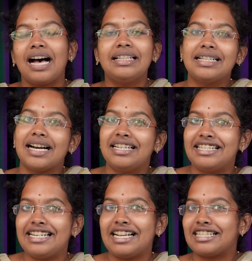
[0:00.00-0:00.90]
அதுக்கான
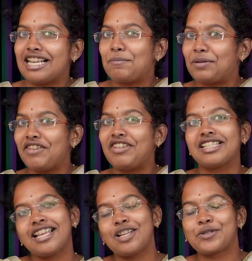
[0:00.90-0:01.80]
டீட்டெயில்ஸ்லாம்
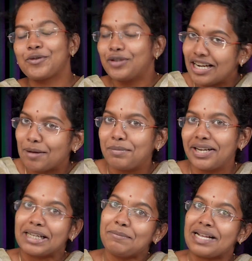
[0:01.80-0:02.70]
ப்ரீவியஸாக நான் சொன்ன நம்பருக்கு